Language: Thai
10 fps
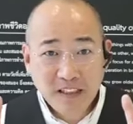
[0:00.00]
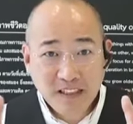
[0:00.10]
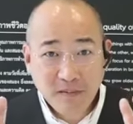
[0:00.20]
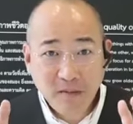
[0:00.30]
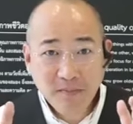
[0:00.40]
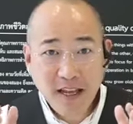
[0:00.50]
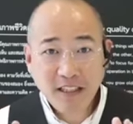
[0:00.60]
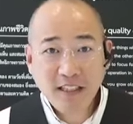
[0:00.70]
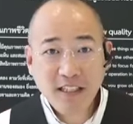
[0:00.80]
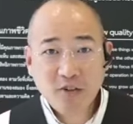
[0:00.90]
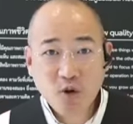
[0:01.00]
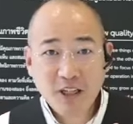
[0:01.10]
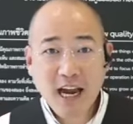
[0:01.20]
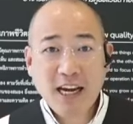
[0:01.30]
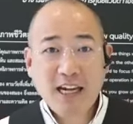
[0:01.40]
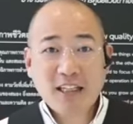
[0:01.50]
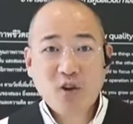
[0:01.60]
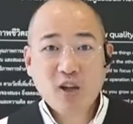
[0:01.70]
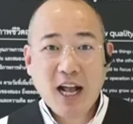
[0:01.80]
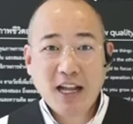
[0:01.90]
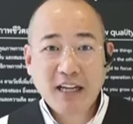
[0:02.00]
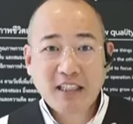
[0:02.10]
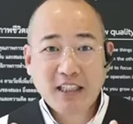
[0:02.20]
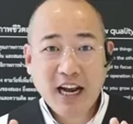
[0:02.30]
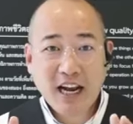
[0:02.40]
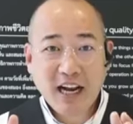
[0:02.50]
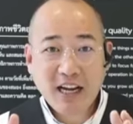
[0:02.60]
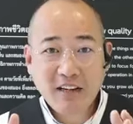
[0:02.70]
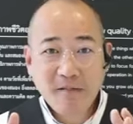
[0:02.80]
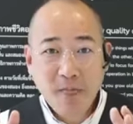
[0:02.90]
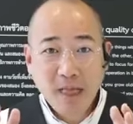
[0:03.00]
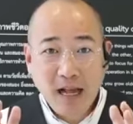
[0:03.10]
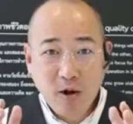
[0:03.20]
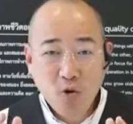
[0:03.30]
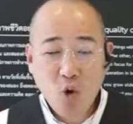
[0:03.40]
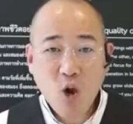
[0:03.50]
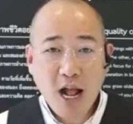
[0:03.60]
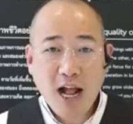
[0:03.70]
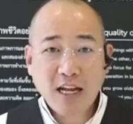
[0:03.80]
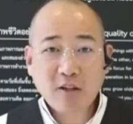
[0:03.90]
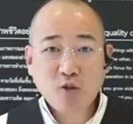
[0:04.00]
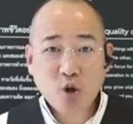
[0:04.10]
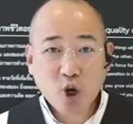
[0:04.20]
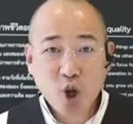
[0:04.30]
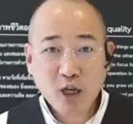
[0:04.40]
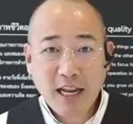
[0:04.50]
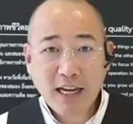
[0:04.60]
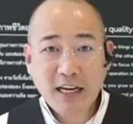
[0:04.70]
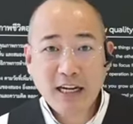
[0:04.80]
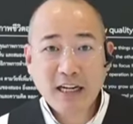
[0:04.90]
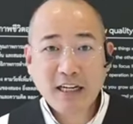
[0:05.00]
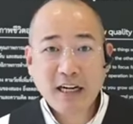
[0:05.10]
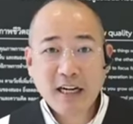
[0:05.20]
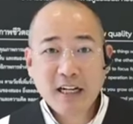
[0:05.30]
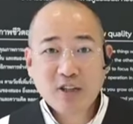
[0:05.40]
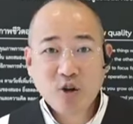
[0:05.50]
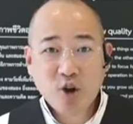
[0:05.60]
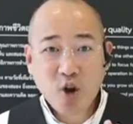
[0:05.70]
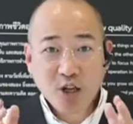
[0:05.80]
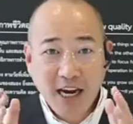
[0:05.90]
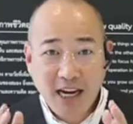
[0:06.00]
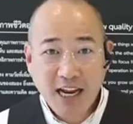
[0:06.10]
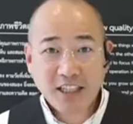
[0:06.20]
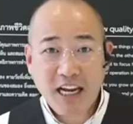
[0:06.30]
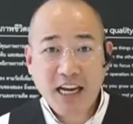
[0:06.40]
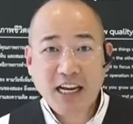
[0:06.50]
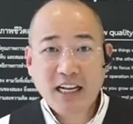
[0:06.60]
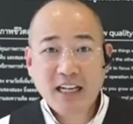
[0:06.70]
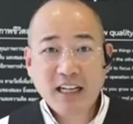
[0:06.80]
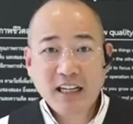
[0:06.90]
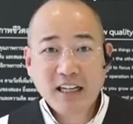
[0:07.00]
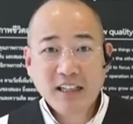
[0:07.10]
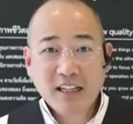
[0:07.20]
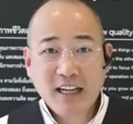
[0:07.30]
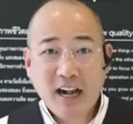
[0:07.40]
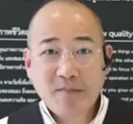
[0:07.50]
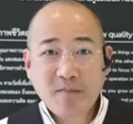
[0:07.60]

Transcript: สำหรับท่านที่สนใจต้องการจะเข้าโครงการทดลองเลนทดลองใช้งานจริงนะครับ